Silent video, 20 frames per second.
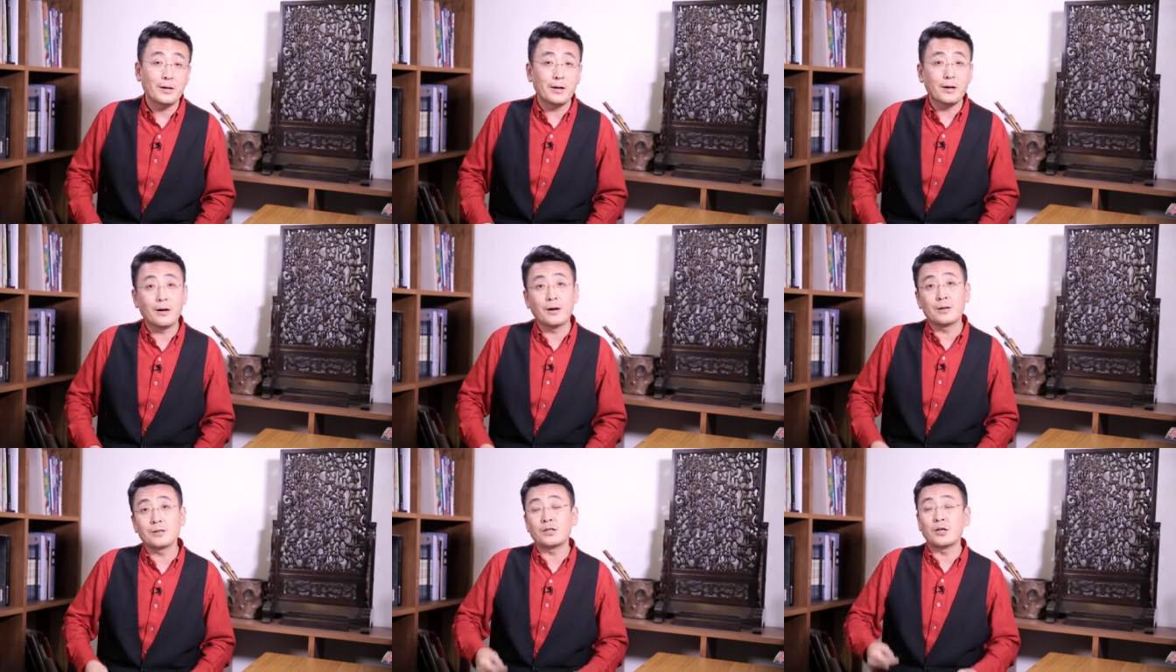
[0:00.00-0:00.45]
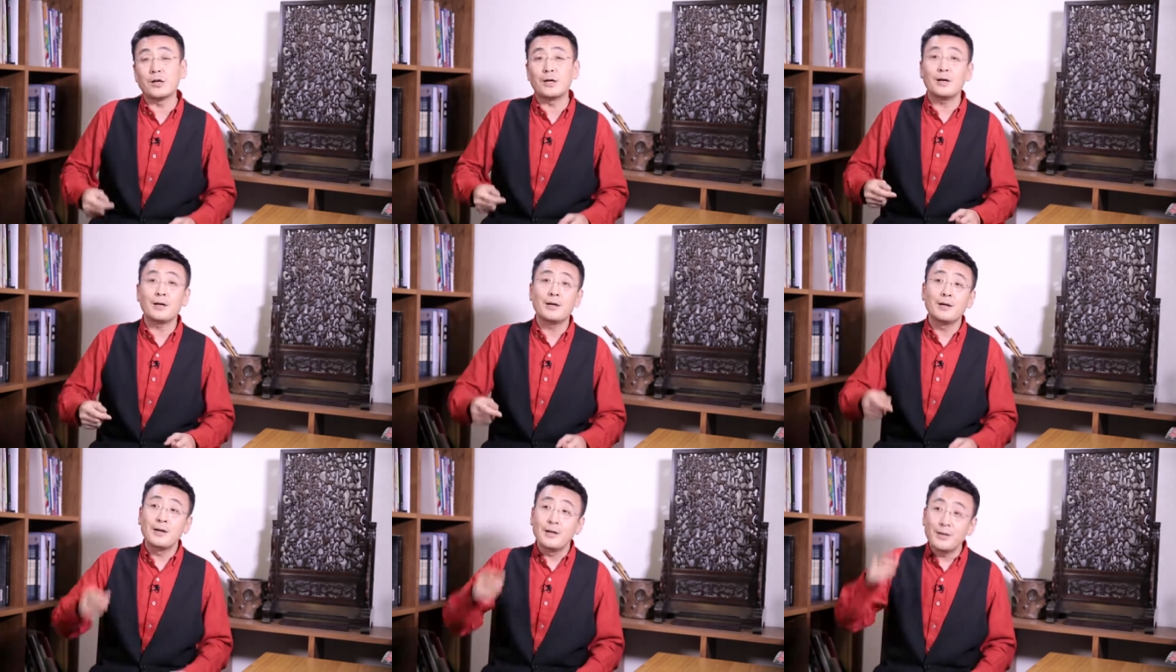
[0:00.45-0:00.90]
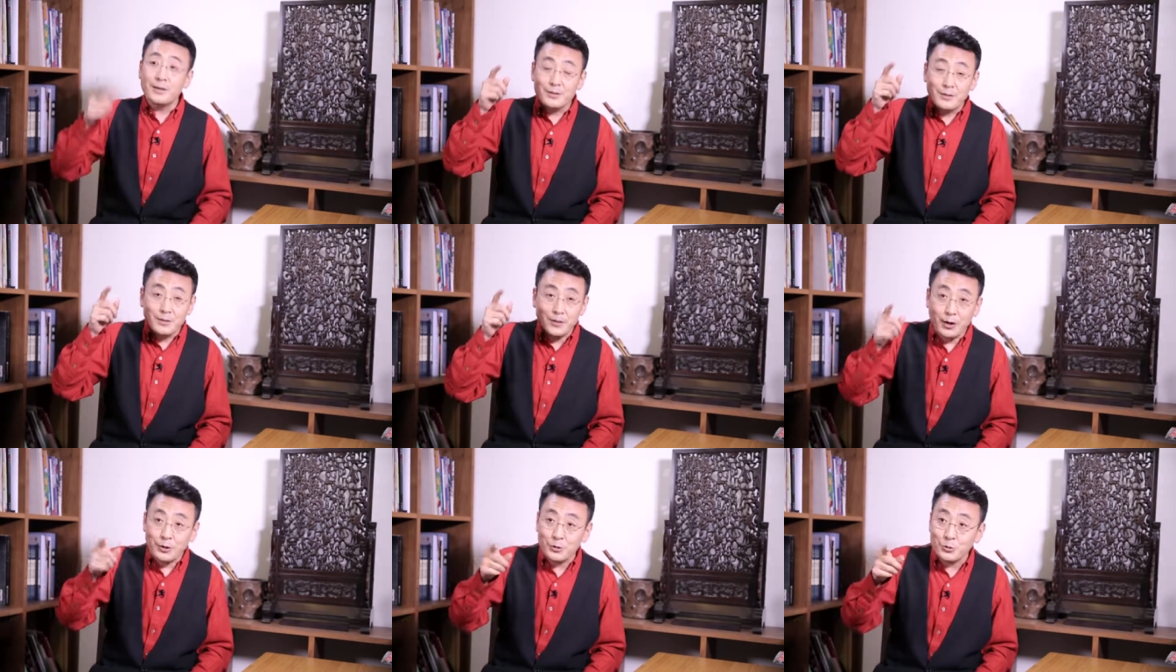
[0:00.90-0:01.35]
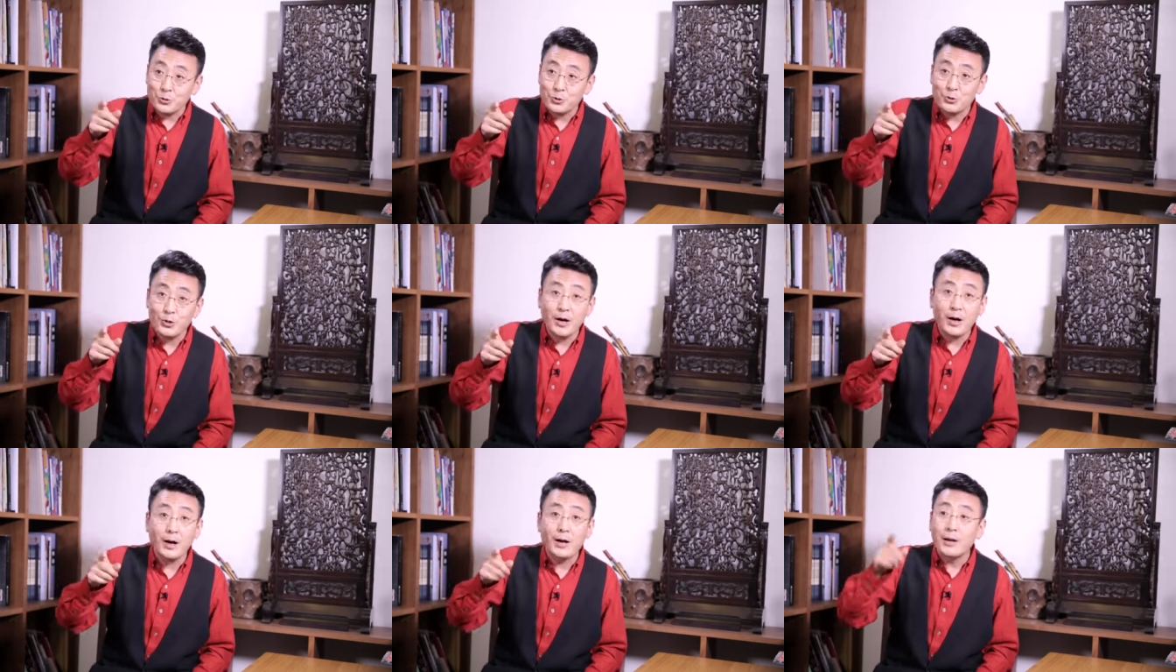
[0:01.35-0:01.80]
而且，他就
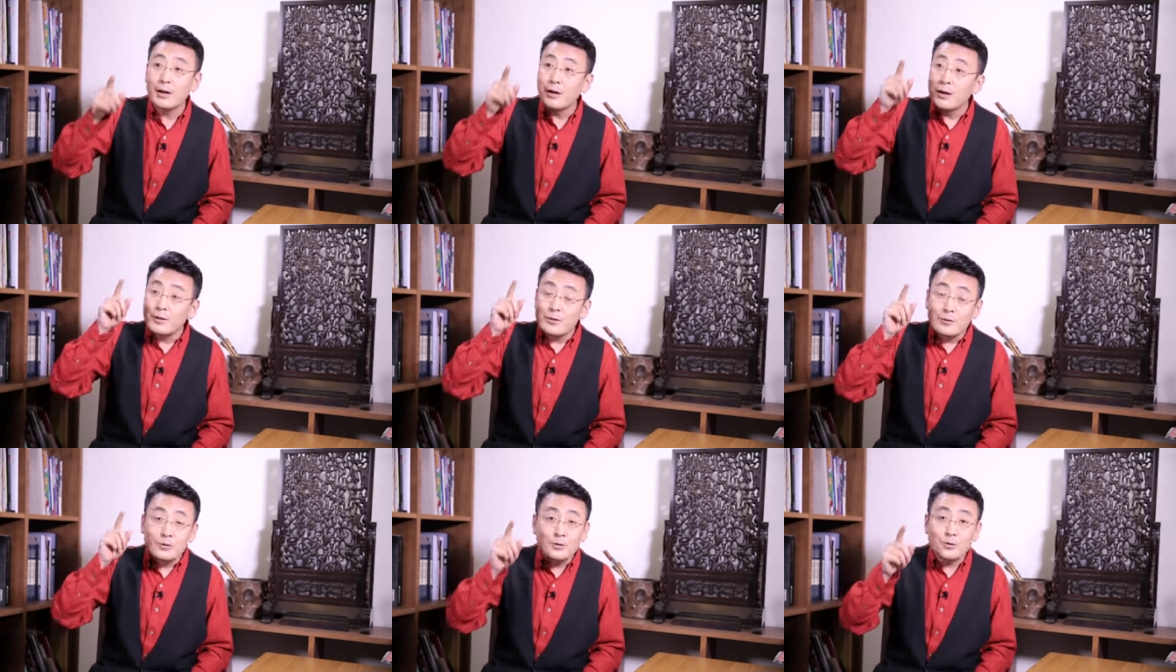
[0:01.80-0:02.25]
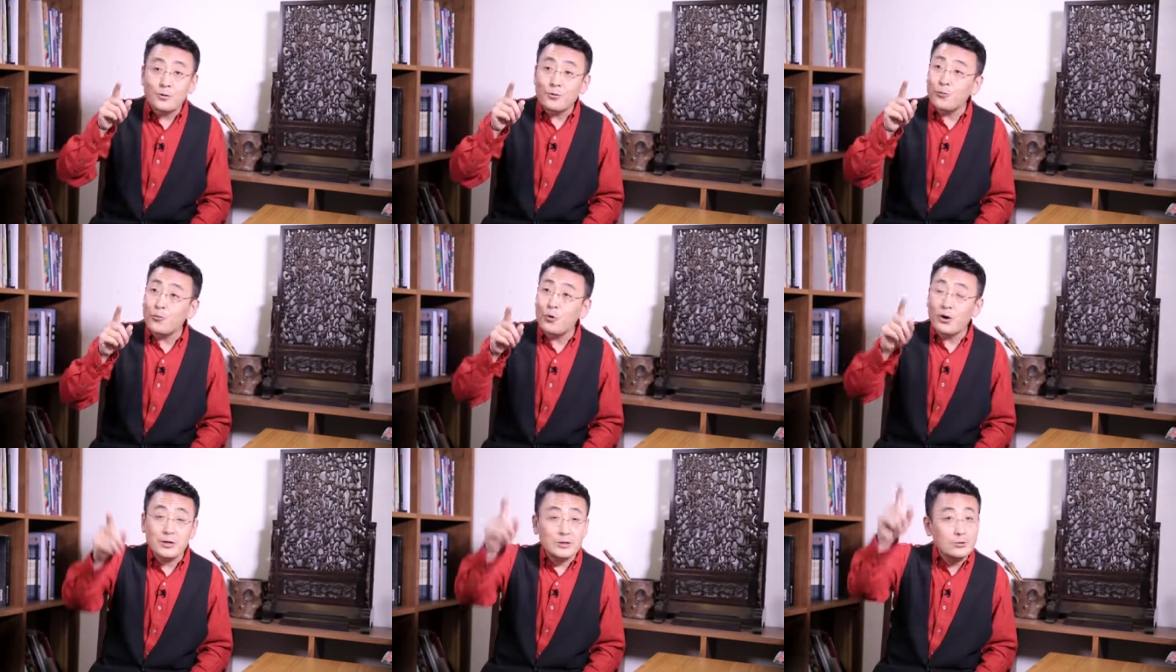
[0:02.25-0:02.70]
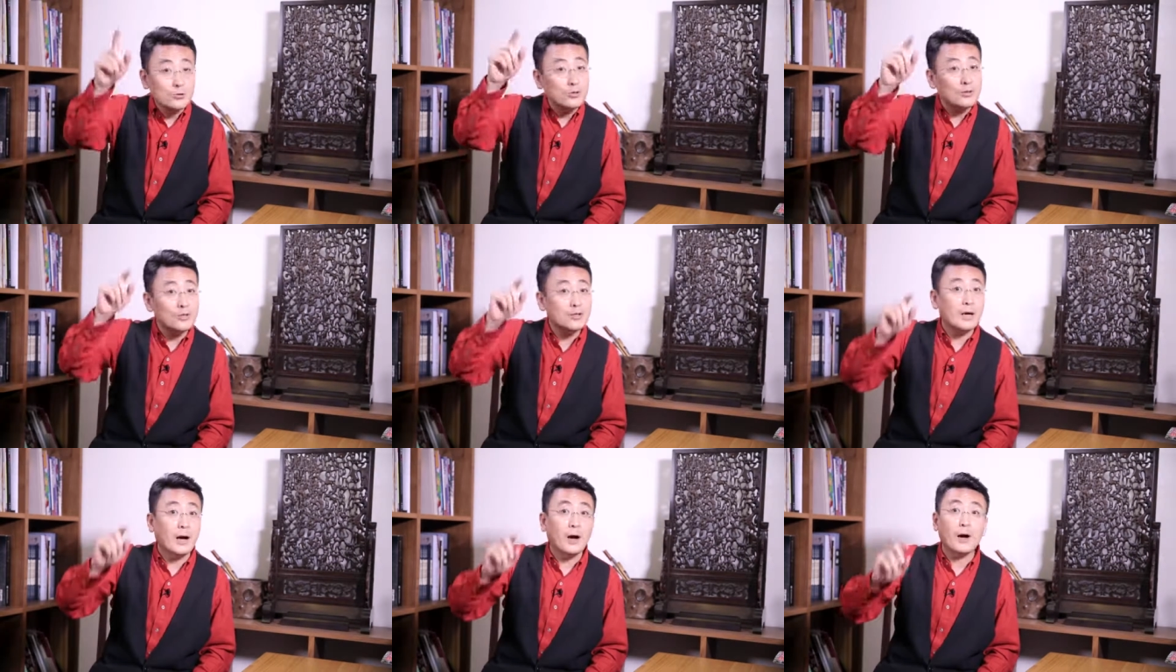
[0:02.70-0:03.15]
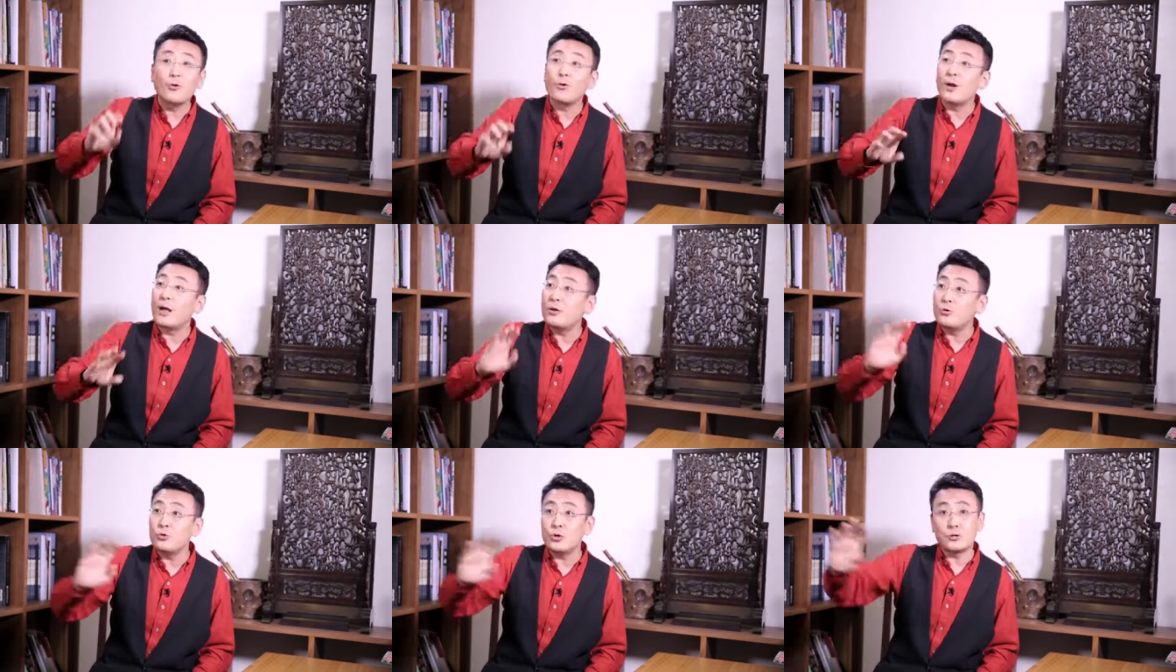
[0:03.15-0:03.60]
说啊，我跟孙静雅后
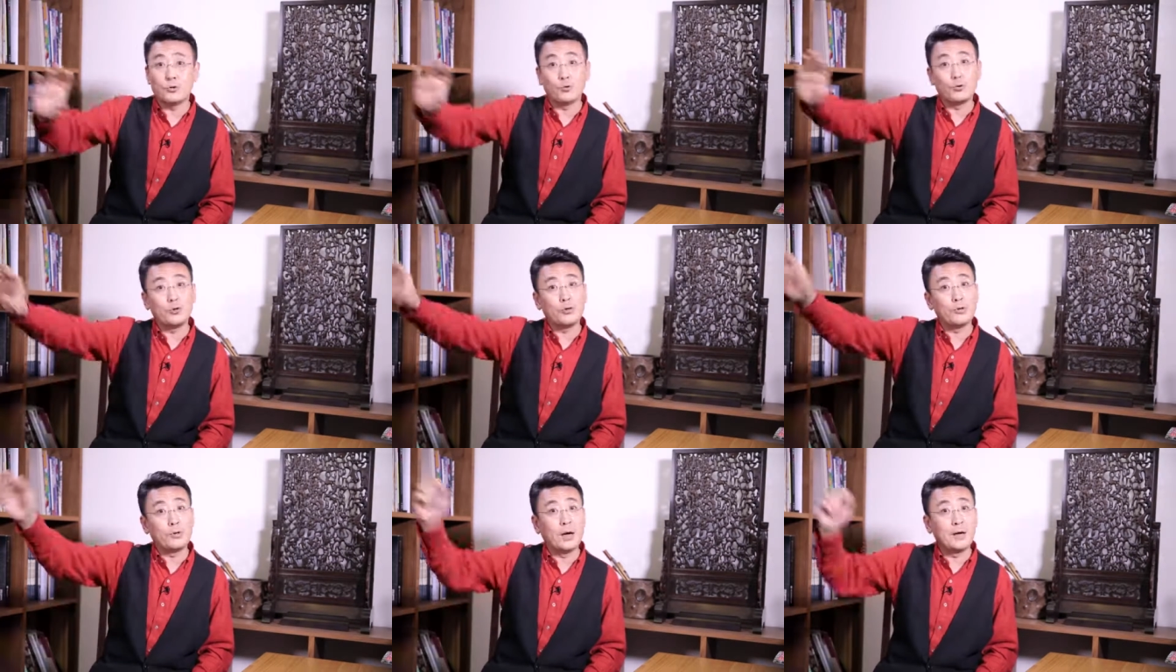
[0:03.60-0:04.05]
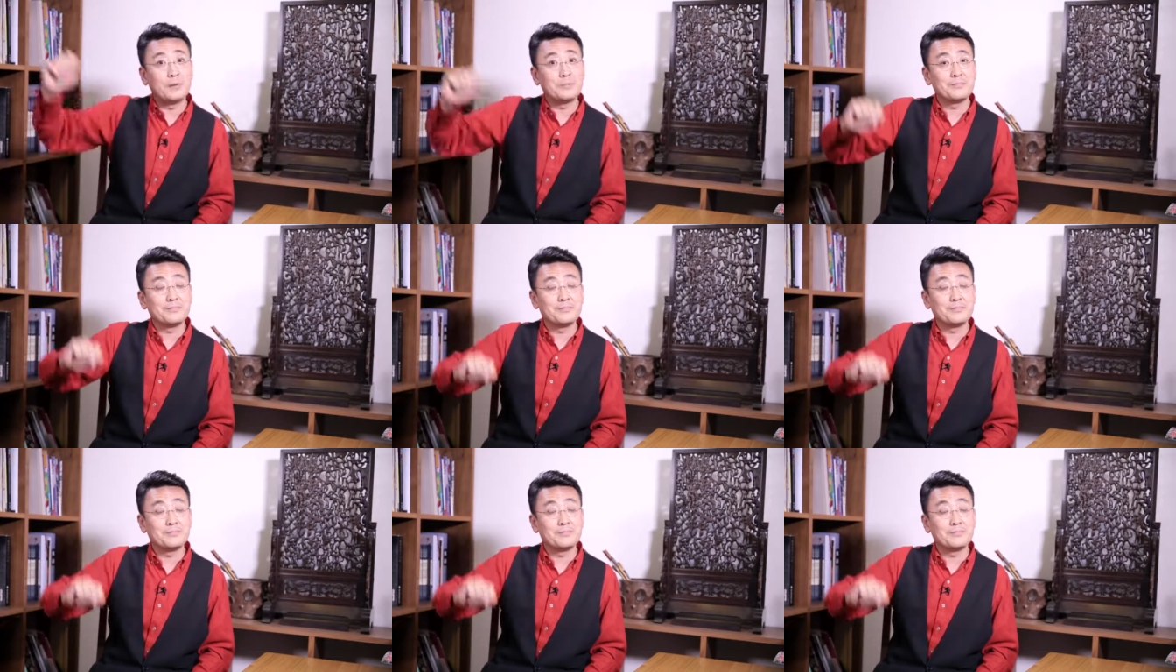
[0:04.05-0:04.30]
来越走越远，